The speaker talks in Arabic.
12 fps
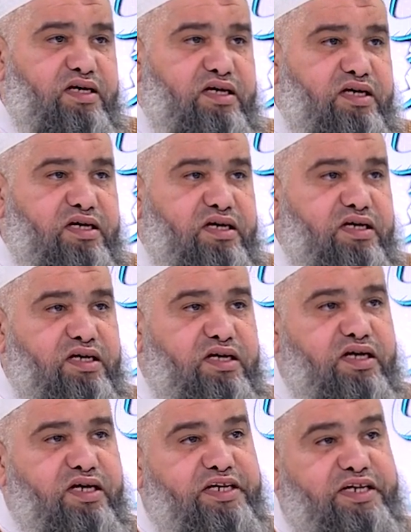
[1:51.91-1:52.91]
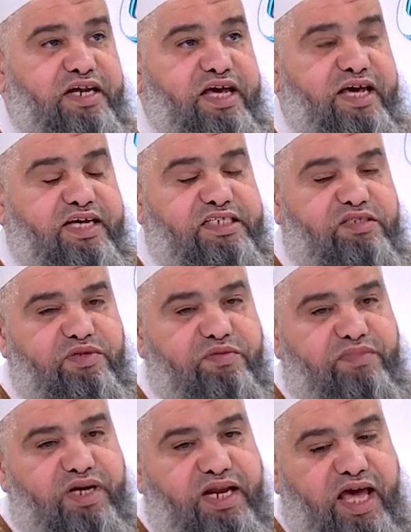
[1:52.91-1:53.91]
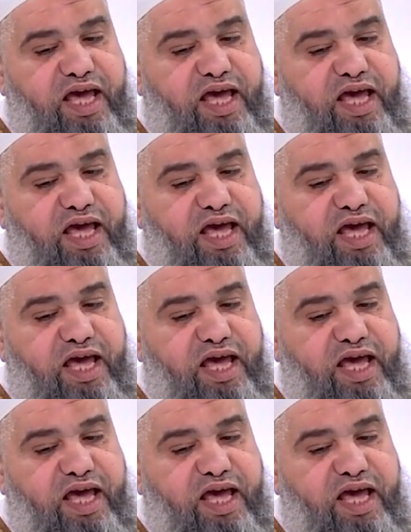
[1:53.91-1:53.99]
الناس ممن